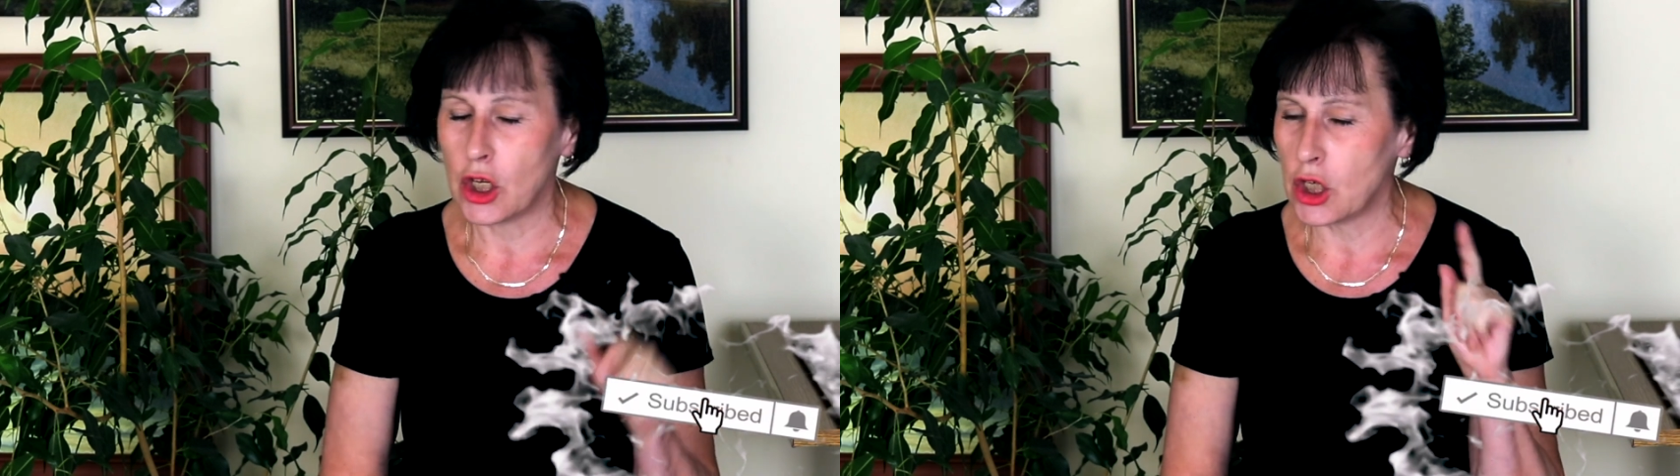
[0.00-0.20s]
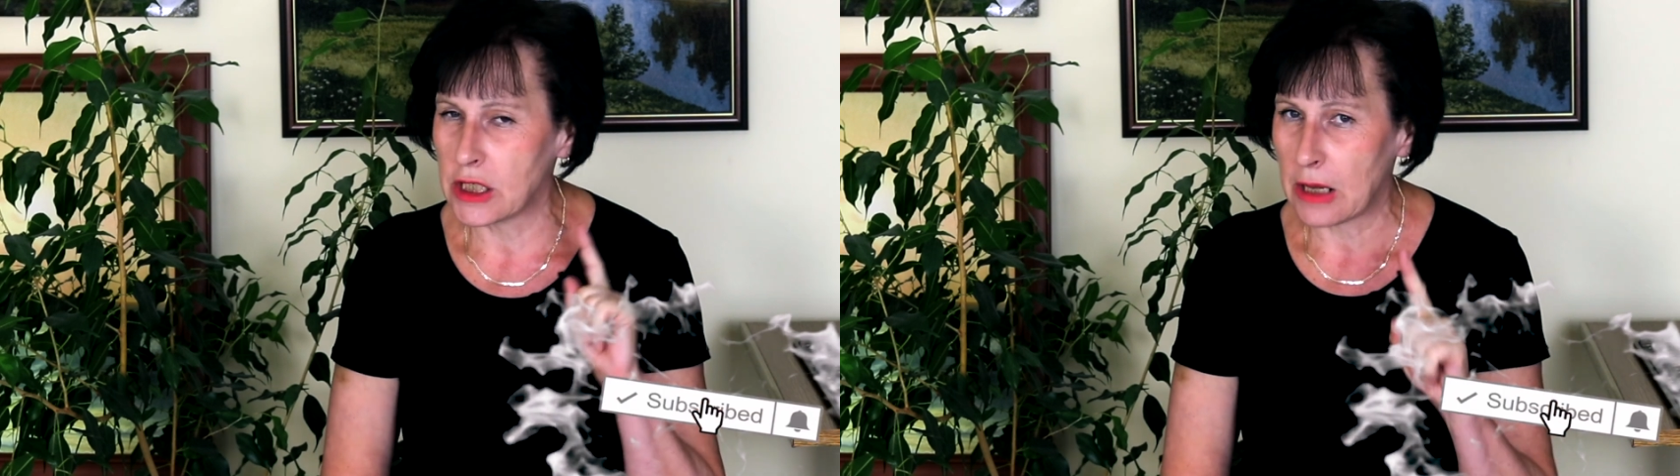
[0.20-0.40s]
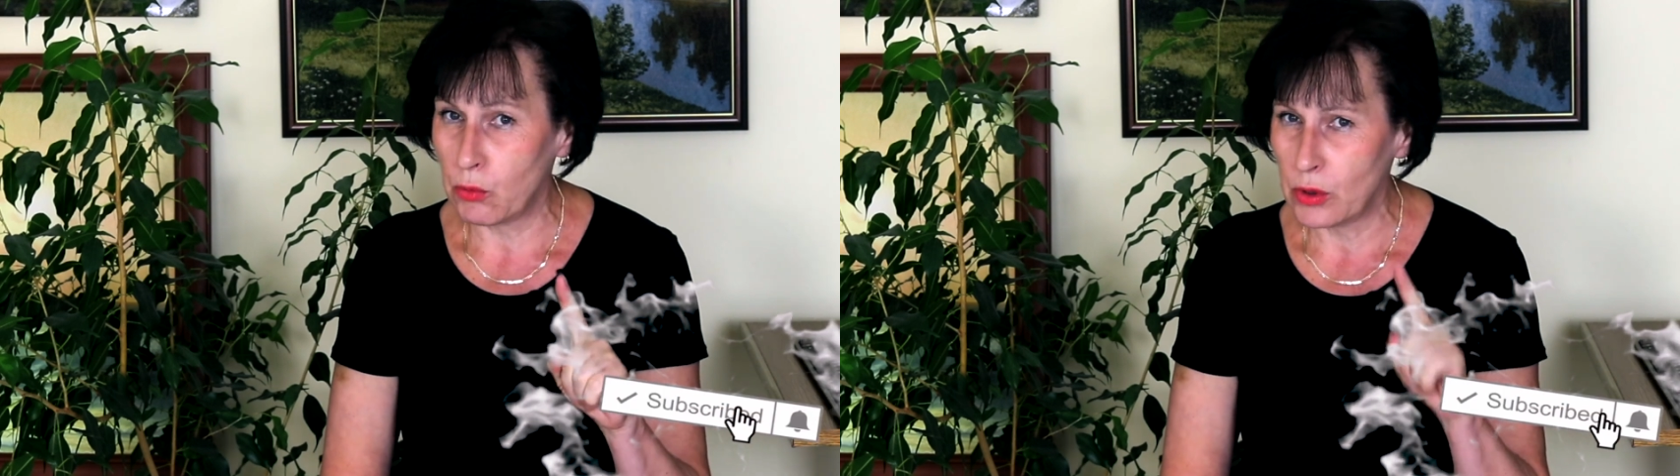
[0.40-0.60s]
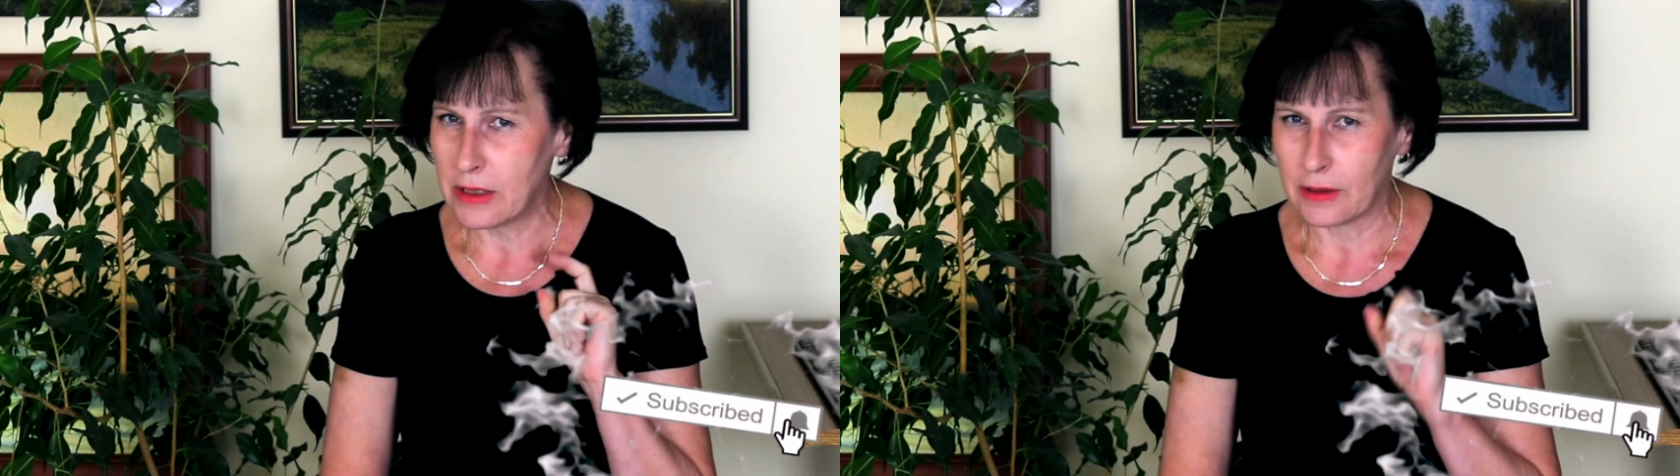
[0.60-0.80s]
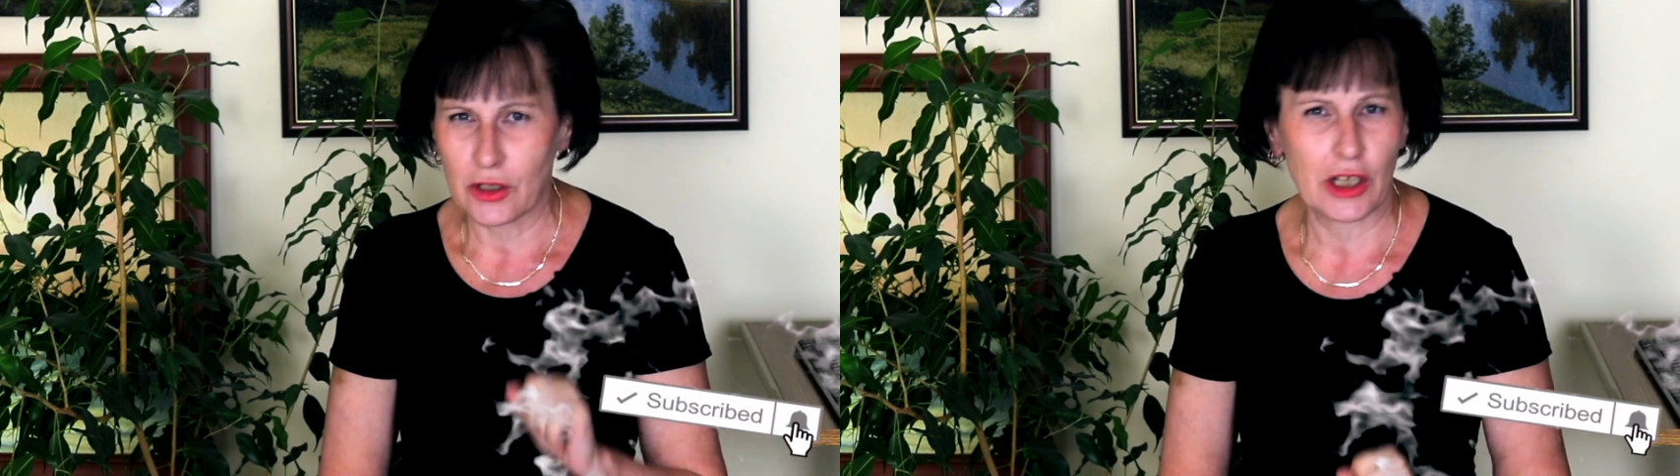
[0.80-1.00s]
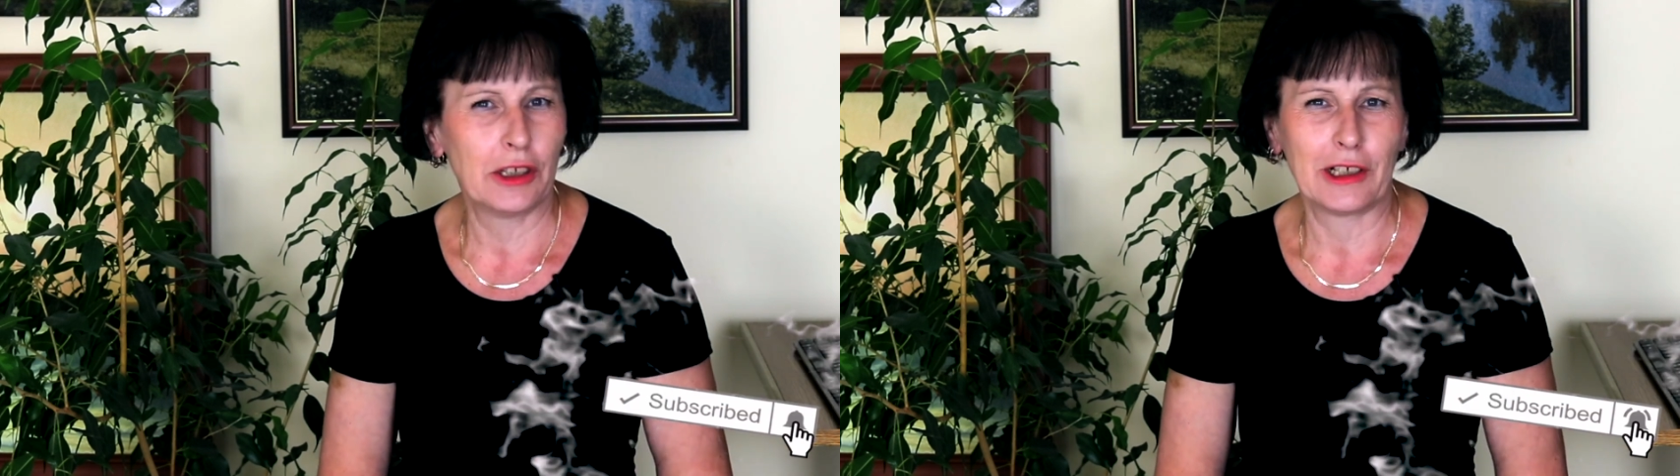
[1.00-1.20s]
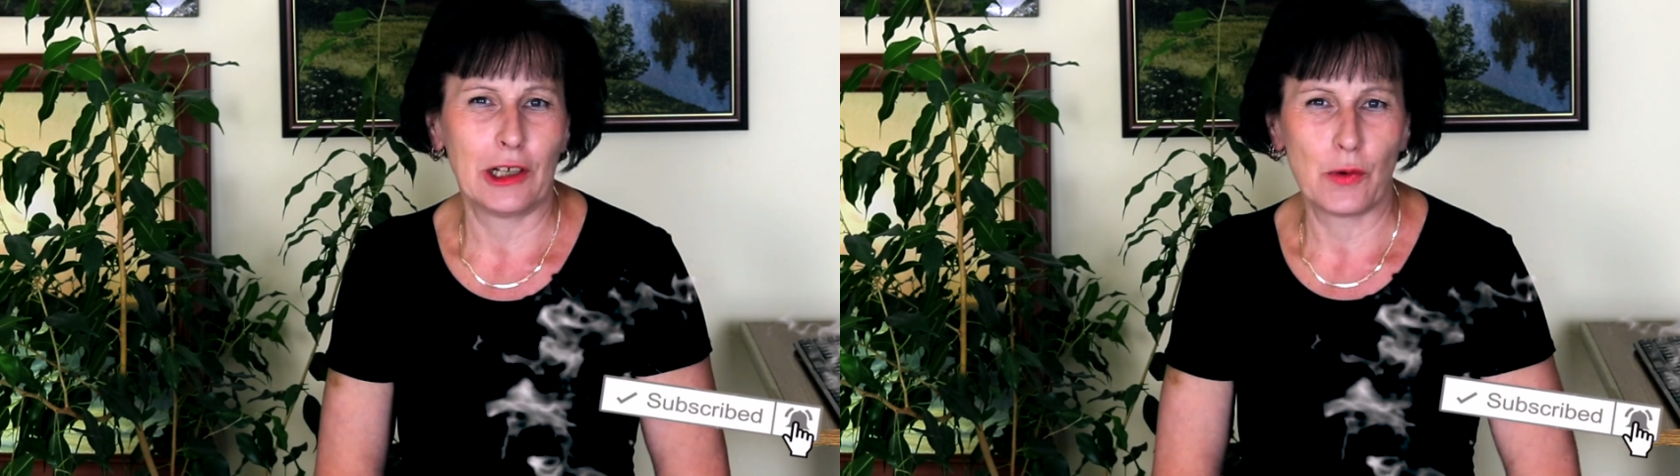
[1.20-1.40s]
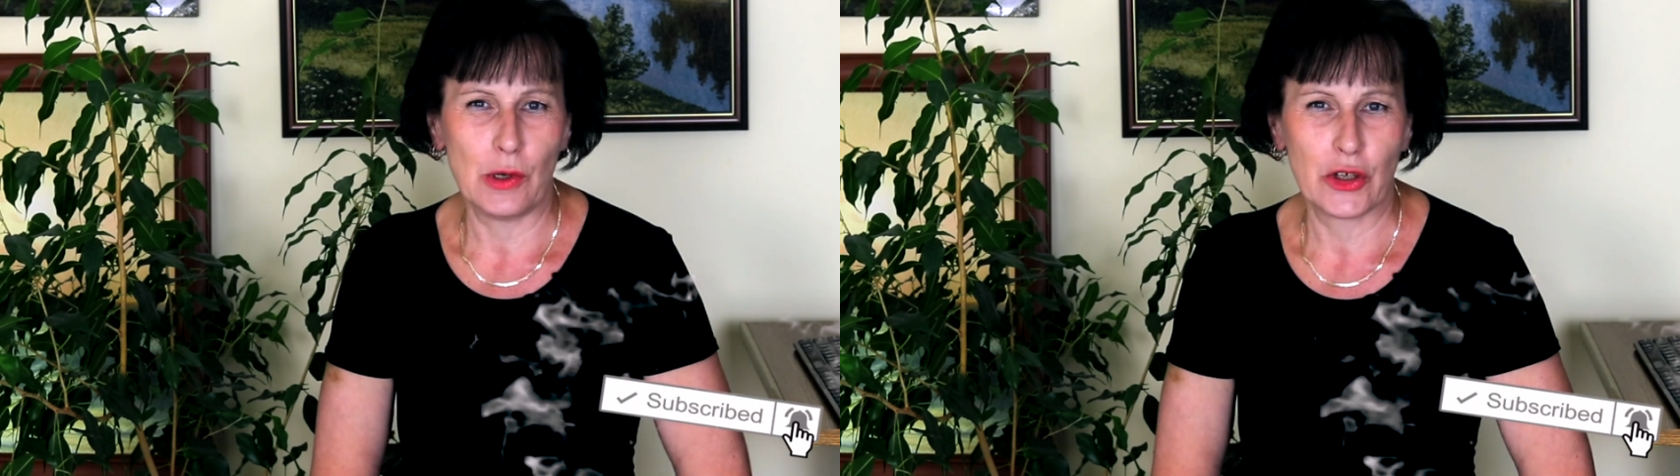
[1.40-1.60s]
не забудьте нажать на
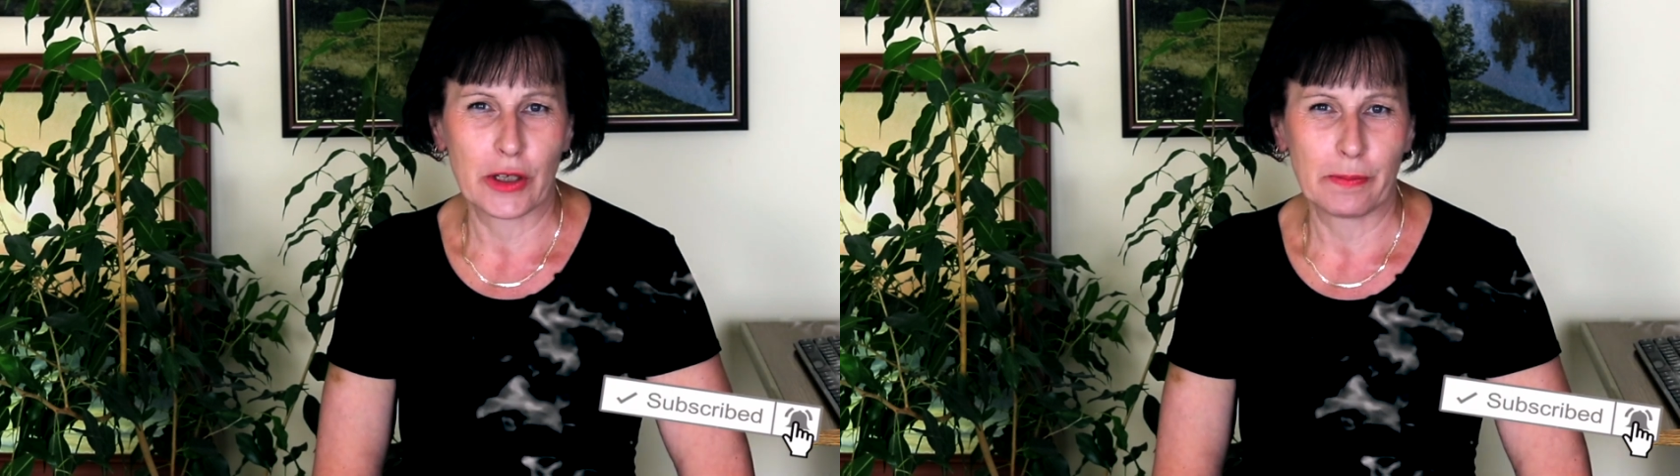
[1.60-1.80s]
колокольчик.